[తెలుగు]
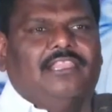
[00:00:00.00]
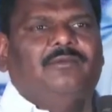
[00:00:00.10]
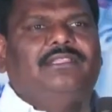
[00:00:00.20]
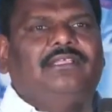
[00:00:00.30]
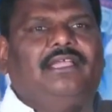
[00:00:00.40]
నాకు
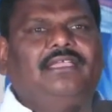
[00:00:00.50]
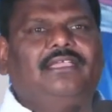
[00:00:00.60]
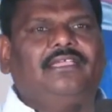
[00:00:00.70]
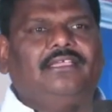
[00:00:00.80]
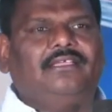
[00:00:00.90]
అర్థమైంది
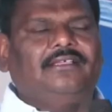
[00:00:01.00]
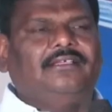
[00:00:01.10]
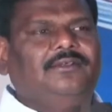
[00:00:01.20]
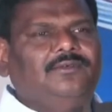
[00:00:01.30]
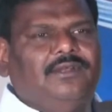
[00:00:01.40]
కానీ
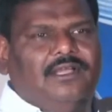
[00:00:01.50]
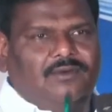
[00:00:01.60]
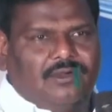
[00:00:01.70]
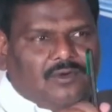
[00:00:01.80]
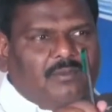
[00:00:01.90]
నువ్వు
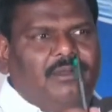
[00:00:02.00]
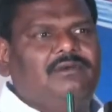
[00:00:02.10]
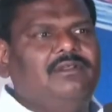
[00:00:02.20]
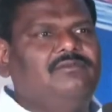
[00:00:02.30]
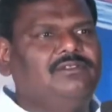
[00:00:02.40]
నాకు ఒక్క
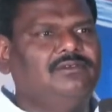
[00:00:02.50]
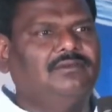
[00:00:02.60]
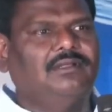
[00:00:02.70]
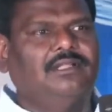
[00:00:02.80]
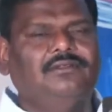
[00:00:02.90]
రూపాయి కూడా
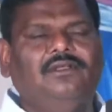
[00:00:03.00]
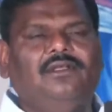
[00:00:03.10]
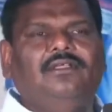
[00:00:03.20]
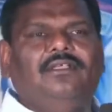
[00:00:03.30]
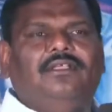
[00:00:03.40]
ఇవ్వద్దు
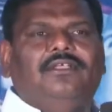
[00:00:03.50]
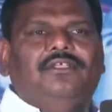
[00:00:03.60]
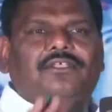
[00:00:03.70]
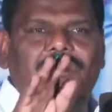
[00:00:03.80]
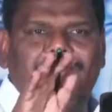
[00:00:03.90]
అందులో
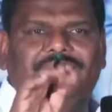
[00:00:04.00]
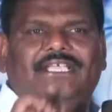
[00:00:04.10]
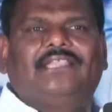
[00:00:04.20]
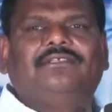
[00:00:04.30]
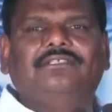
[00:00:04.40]

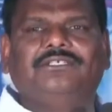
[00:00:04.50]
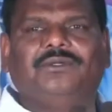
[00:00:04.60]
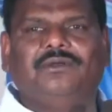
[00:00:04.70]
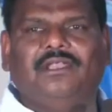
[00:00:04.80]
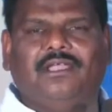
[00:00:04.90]
ఏడు శాతం
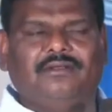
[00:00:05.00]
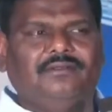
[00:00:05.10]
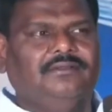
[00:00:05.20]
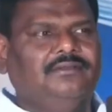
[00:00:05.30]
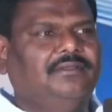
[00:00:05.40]

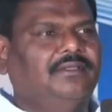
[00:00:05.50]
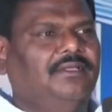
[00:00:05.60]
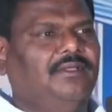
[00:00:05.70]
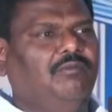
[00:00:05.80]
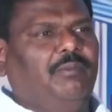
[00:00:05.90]
తీసుకుంటారు
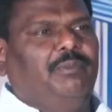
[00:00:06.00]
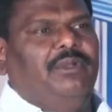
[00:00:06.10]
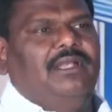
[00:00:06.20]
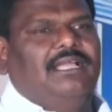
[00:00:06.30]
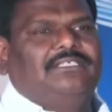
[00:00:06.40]

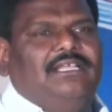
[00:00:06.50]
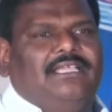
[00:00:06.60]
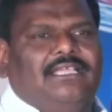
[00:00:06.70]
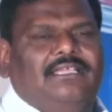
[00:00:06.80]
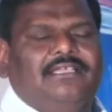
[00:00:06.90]
ముప్పై ఏడు
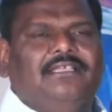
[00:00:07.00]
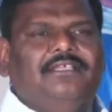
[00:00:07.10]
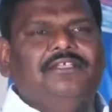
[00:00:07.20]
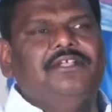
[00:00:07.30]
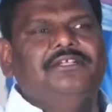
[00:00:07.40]
లక్షలకి
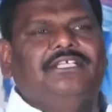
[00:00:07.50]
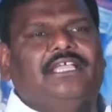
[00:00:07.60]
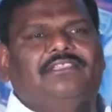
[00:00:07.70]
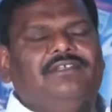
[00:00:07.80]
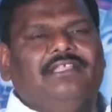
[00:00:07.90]

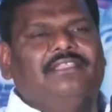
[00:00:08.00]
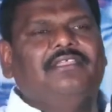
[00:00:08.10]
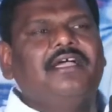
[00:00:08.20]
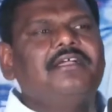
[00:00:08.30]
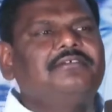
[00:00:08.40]
ఏడు శాతం
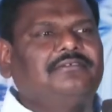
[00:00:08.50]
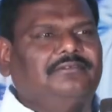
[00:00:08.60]
అయితే ఎంత